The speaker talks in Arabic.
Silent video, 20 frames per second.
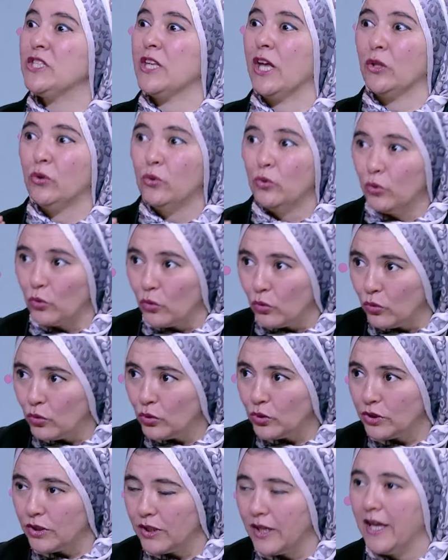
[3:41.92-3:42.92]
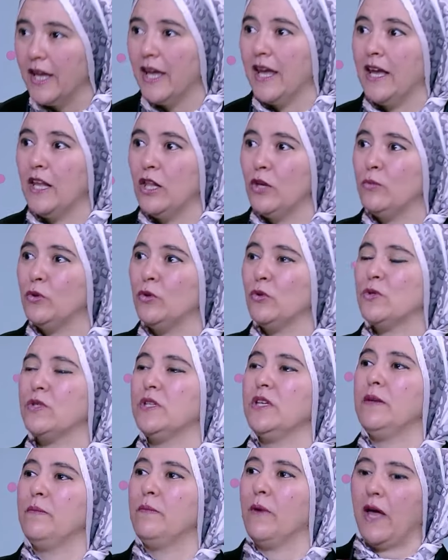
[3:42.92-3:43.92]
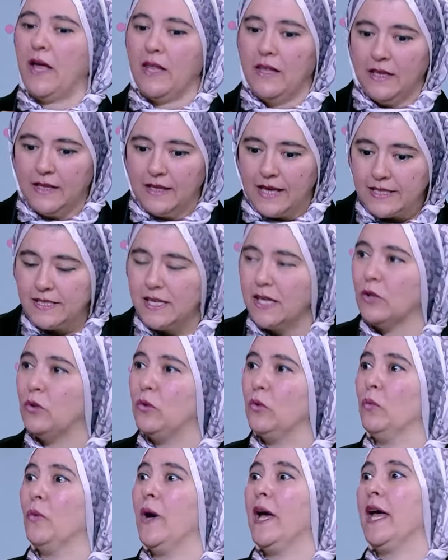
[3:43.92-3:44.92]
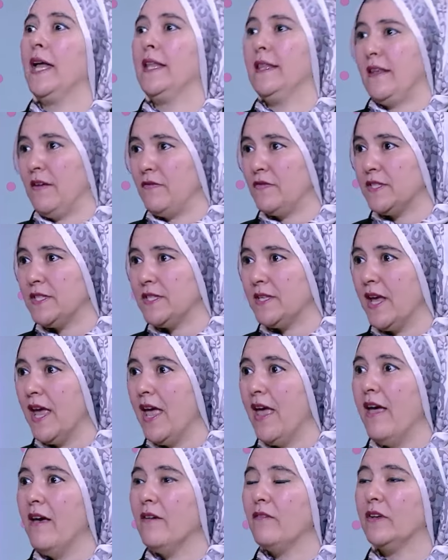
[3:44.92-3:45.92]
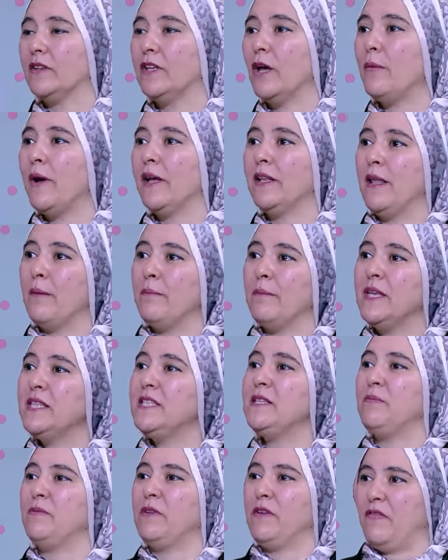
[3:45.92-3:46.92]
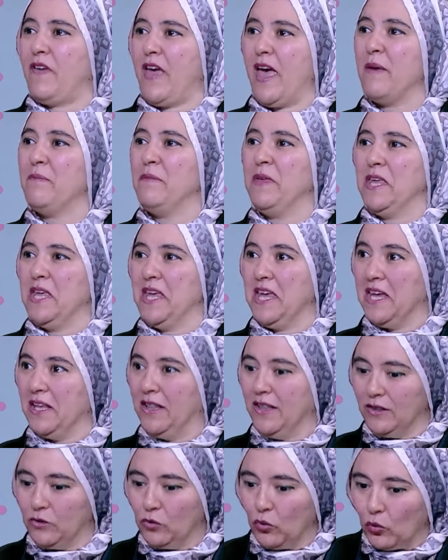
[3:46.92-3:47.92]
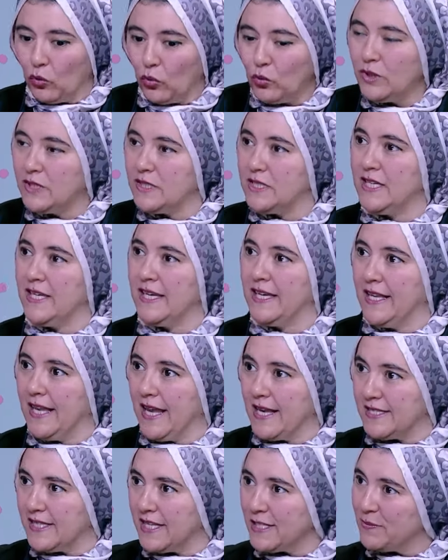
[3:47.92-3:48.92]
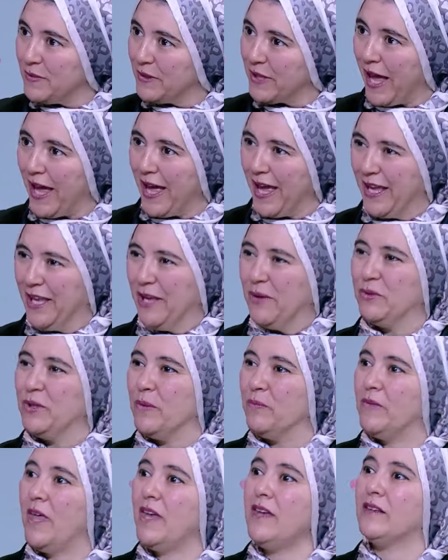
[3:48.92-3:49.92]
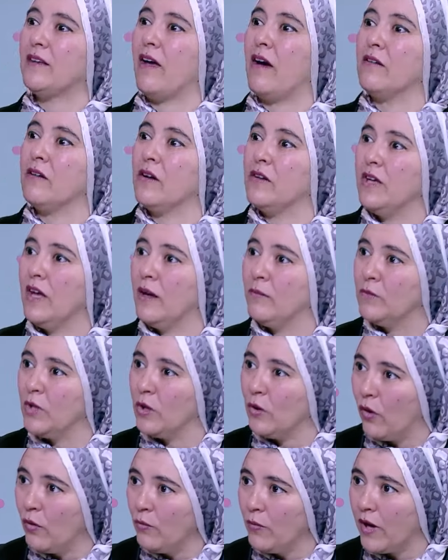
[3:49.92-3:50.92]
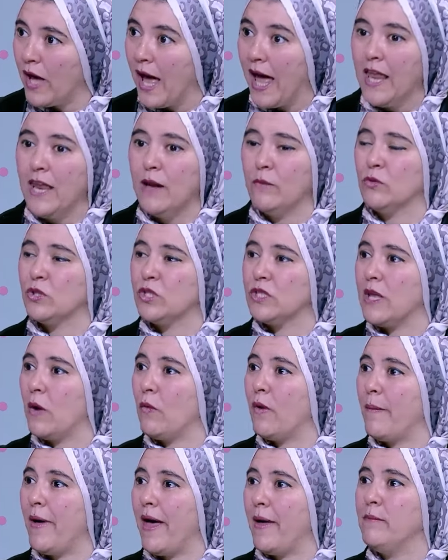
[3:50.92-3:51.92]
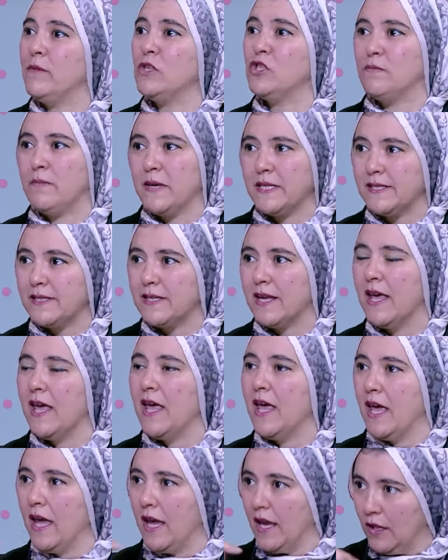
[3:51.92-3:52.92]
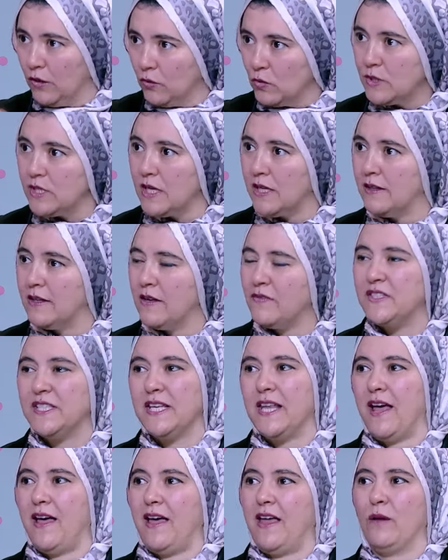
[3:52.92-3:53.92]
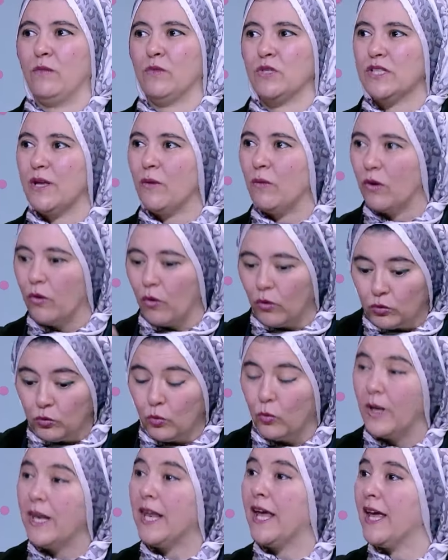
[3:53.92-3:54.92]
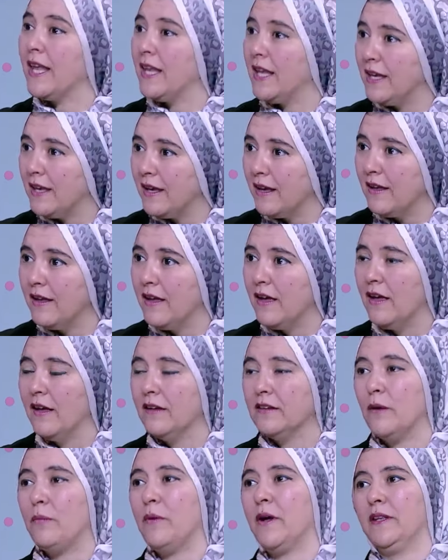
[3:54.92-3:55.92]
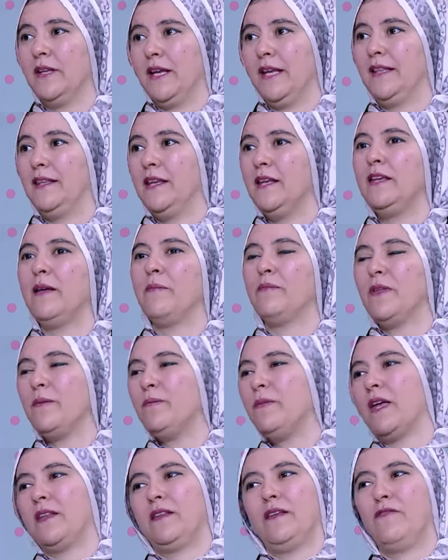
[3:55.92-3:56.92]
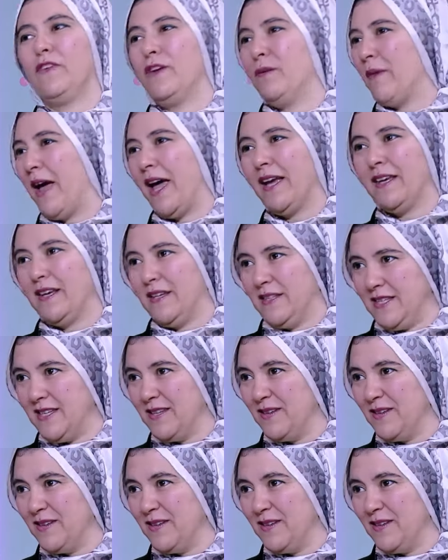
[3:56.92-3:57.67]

الضغوط اللي بتصيب الجسد والنفس فطبعا لما انت بتفهمي الضغوط دي الاساس بتاعها ايه وتبداي تحرريها من العمق على مستوى بقى مش بس الجزء النفسي لا على مستوى العضو والخليه طبعا الدنيا بتبدا تفرق معاكي كتير